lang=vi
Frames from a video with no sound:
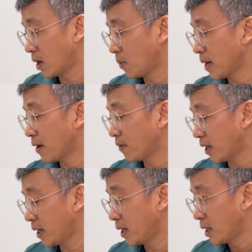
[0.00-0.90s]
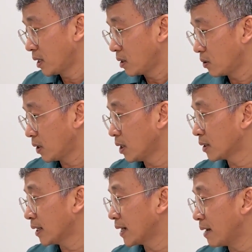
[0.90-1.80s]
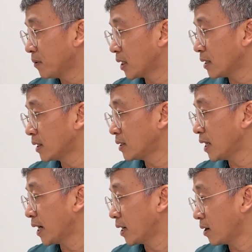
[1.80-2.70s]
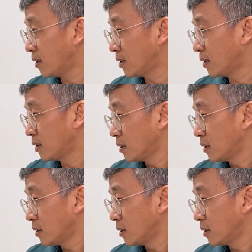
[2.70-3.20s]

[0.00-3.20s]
rồi bữa nay về rồi cái lịch tái khám thì các chị sẽ hẹn con